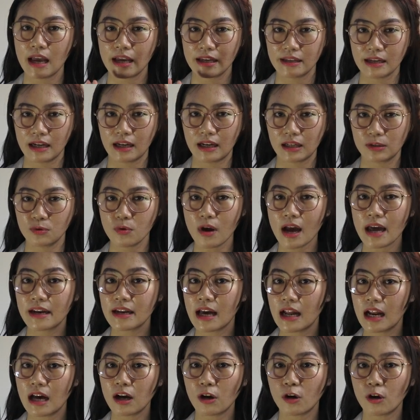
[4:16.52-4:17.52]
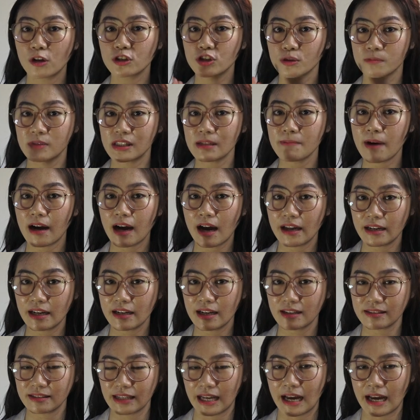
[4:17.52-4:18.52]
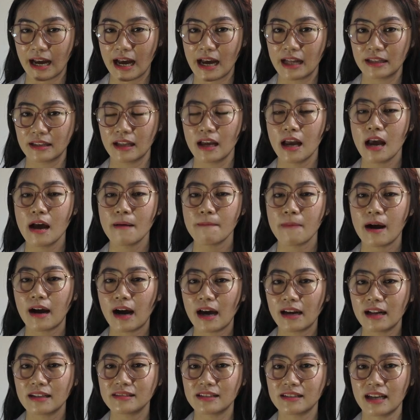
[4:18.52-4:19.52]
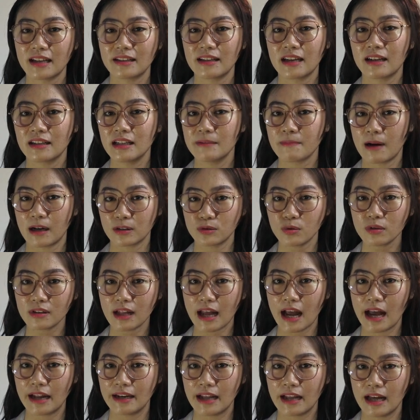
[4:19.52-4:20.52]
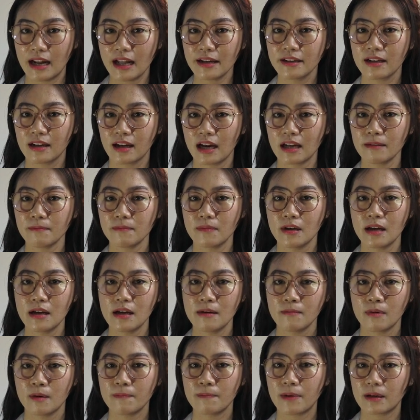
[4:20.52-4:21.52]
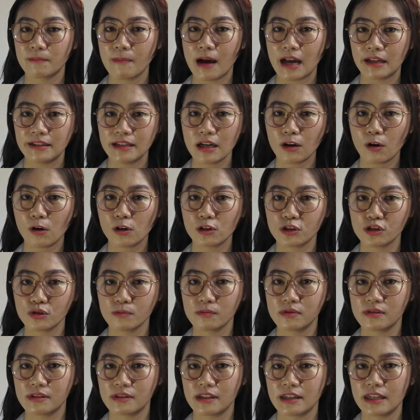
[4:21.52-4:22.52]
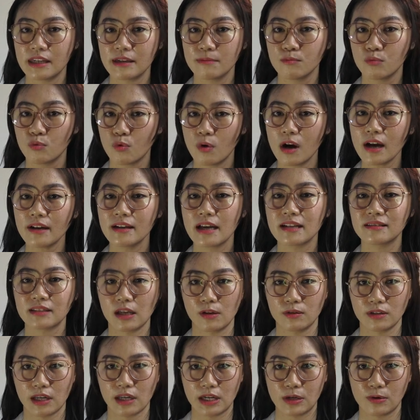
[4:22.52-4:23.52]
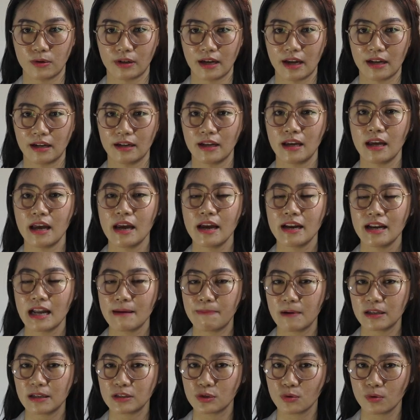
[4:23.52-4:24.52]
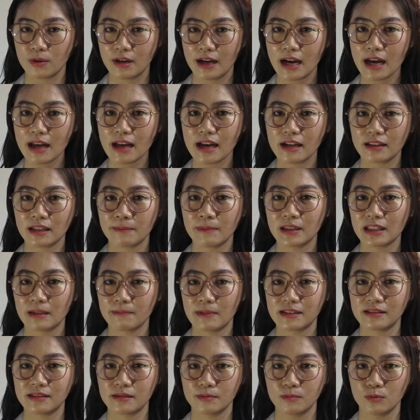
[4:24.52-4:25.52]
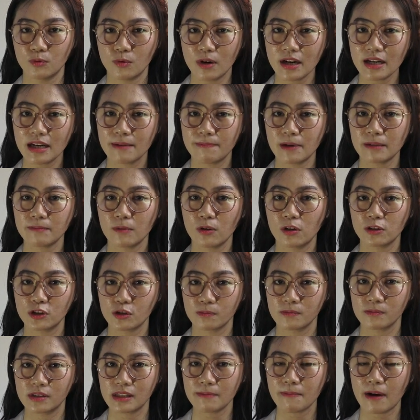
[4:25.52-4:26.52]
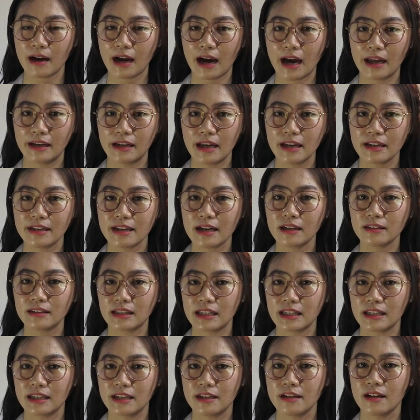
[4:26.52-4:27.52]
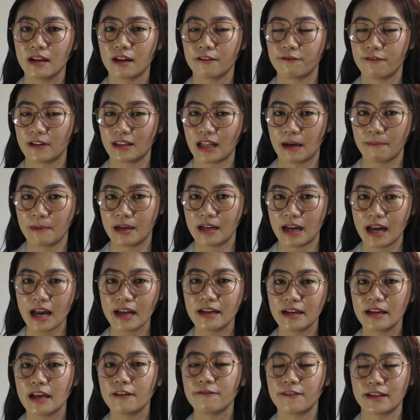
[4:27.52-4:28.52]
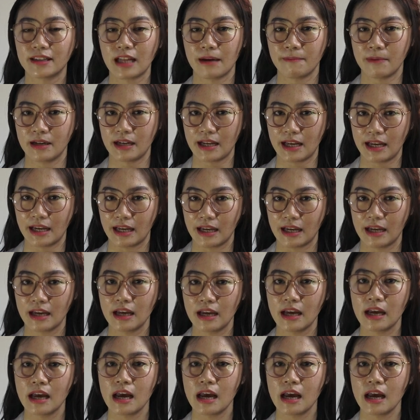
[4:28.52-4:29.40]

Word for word: Yang kedua adalah konsumsi makanan yang sehat. Makanan sehat yang dimaksud adalah dengan memperbanyak konsumsi buah dan sayur-sayuran. Dapat juga teman-teman semua dapat mengonsumsi makanan yang tinggi dengan vitamin A dan vitamin E.